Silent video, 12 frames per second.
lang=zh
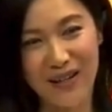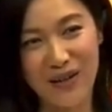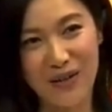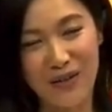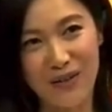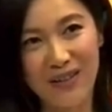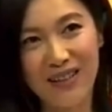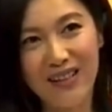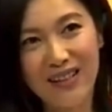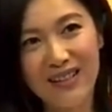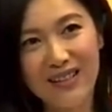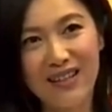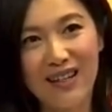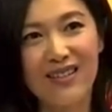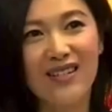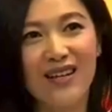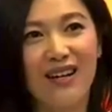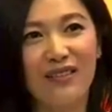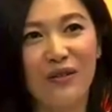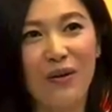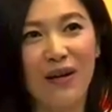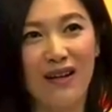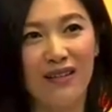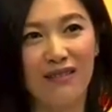然后，既然这样的
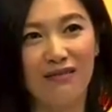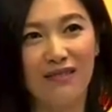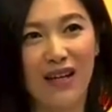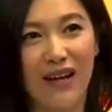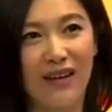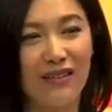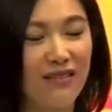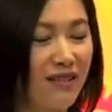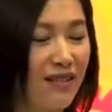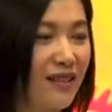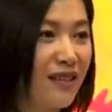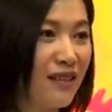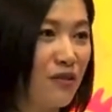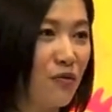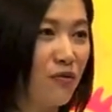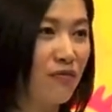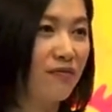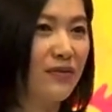话，孩子是一个很，